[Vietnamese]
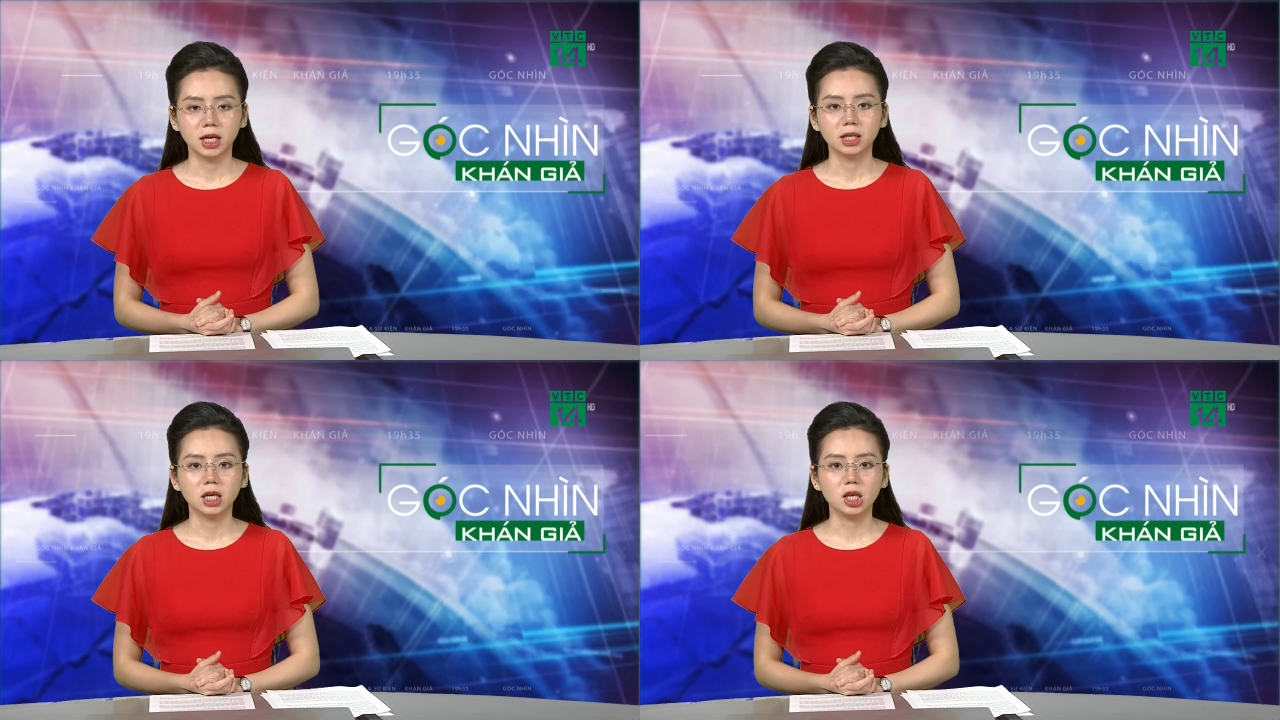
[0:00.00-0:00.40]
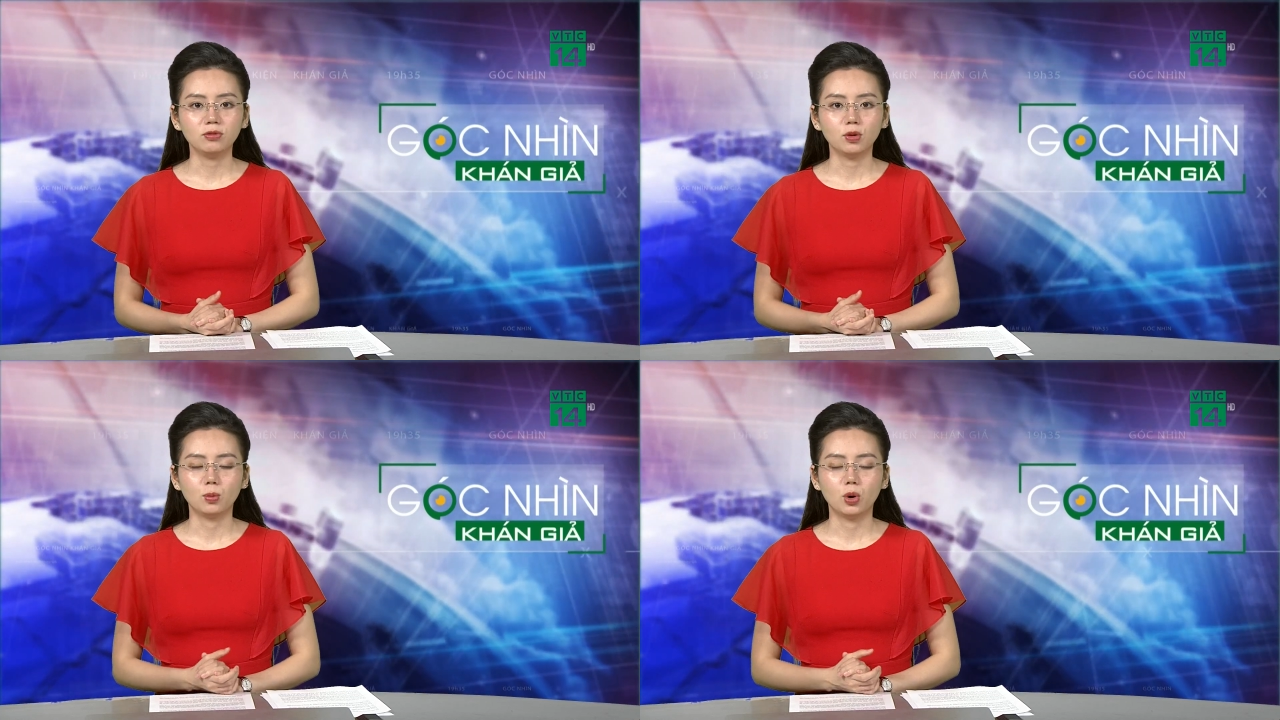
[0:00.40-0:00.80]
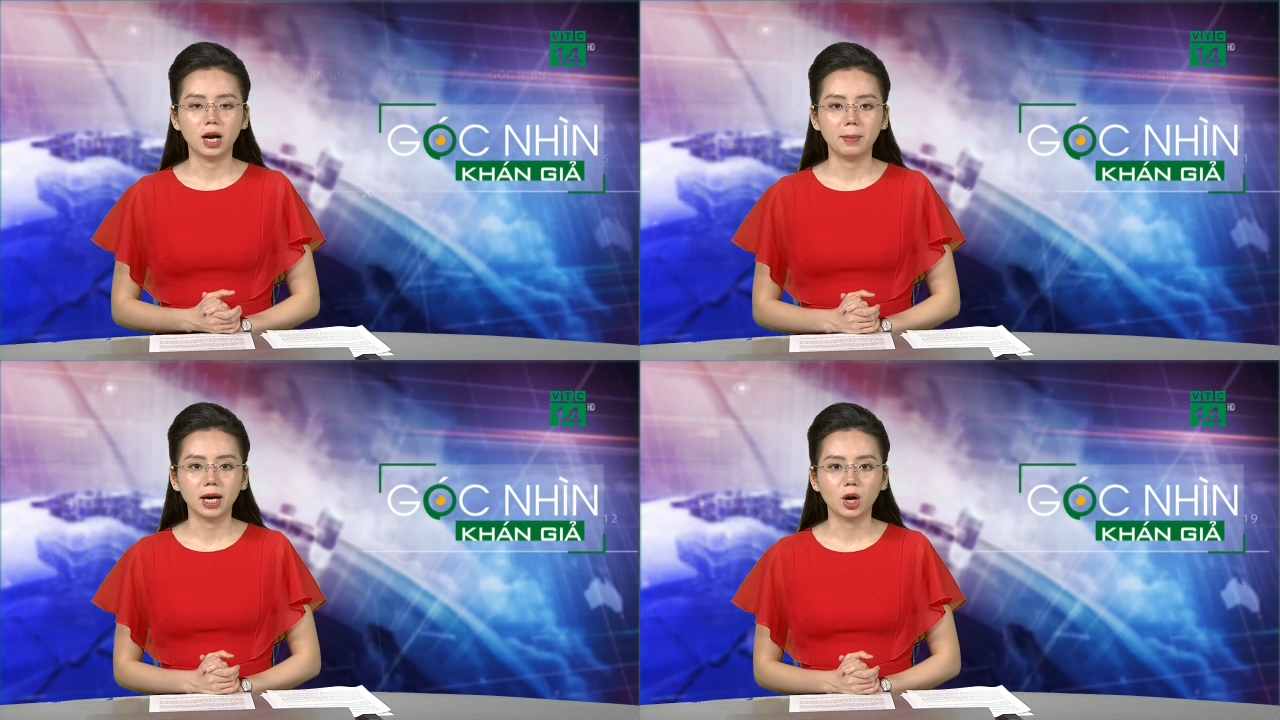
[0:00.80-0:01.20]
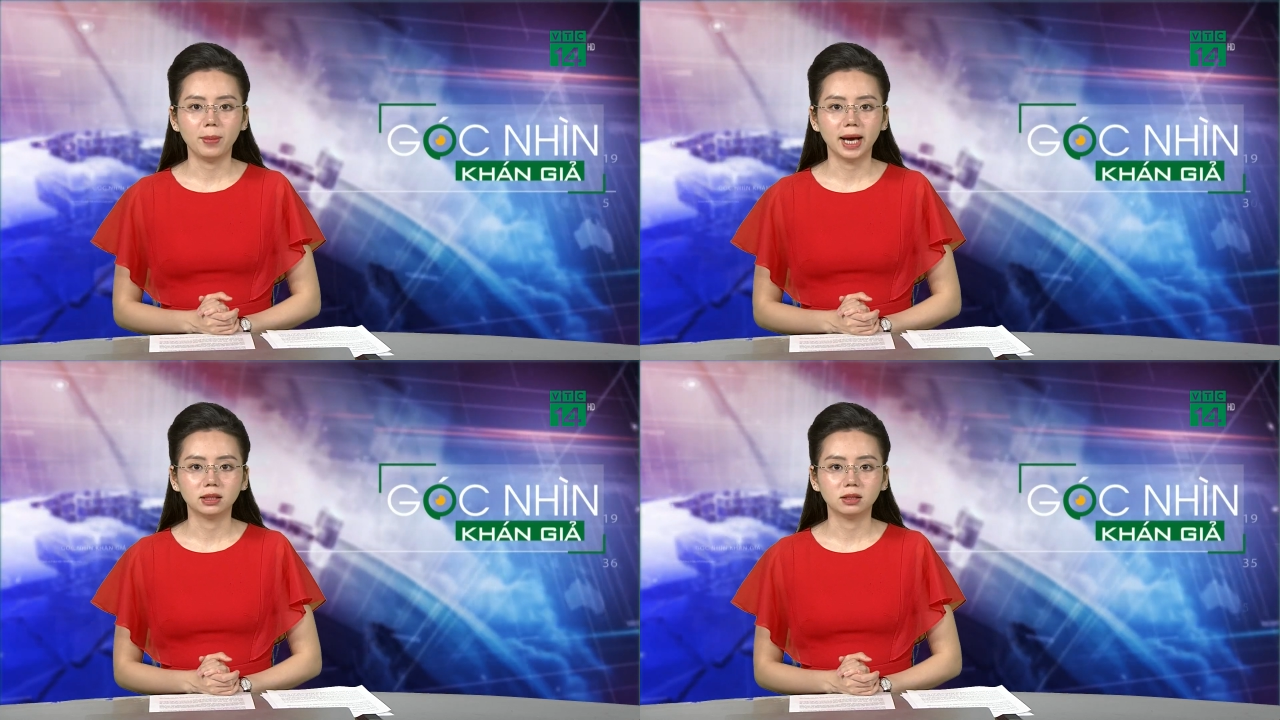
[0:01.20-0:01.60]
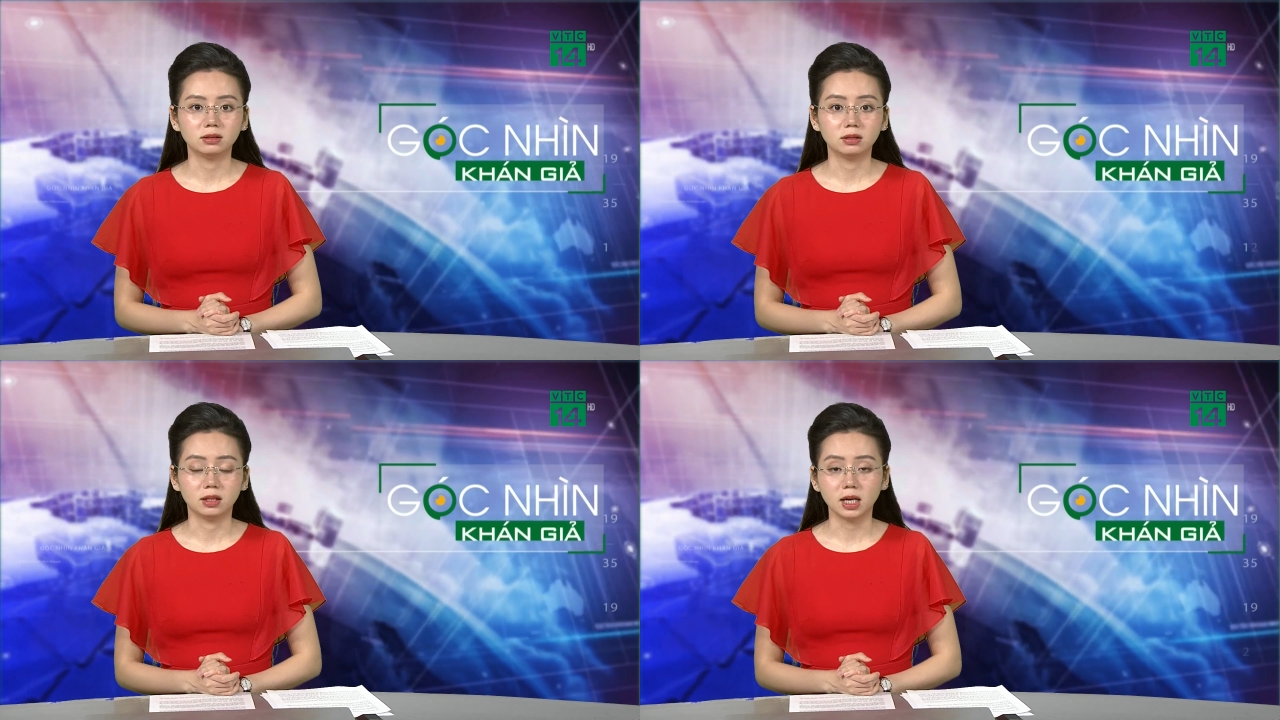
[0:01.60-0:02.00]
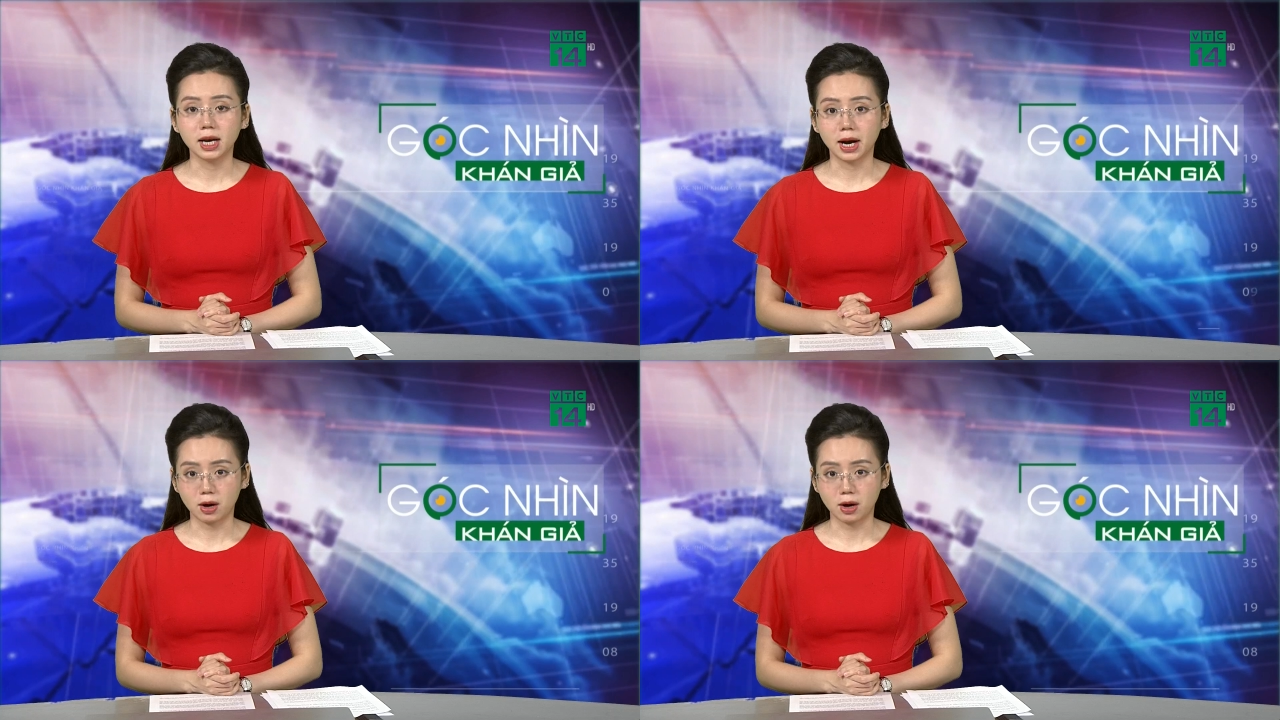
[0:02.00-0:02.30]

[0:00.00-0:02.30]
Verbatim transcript: Thế nhưng vụ mùa năm 2024, thời tiết nắng